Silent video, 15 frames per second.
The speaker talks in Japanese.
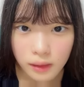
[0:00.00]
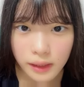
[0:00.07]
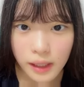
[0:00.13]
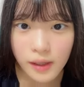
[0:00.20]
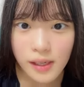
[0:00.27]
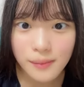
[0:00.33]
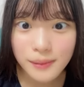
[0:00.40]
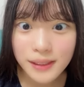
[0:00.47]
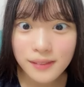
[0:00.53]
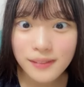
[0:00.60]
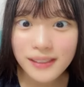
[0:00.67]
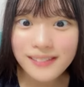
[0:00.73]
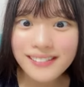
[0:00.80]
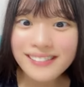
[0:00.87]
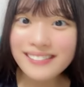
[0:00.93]
長い味噌
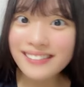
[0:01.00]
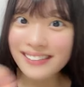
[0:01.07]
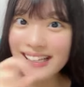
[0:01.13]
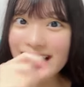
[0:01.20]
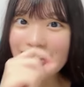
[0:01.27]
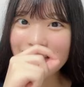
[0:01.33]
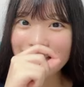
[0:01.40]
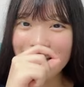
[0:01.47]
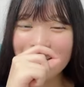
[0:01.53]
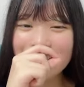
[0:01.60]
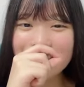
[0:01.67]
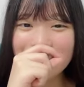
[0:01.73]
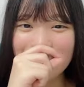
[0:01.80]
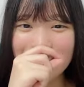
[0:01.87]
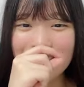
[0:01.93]
煮込みうどんえ大
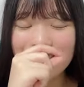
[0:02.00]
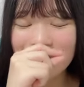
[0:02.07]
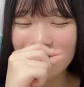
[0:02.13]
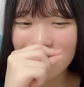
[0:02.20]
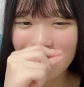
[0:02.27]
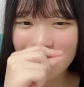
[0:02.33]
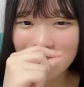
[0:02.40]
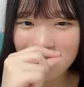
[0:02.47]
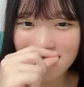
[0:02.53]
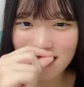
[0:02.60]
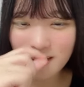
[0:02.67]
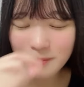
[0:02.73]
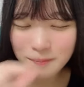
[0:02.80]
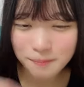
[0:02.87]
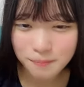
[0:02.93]
好き私も大好
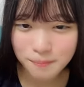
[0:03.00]
き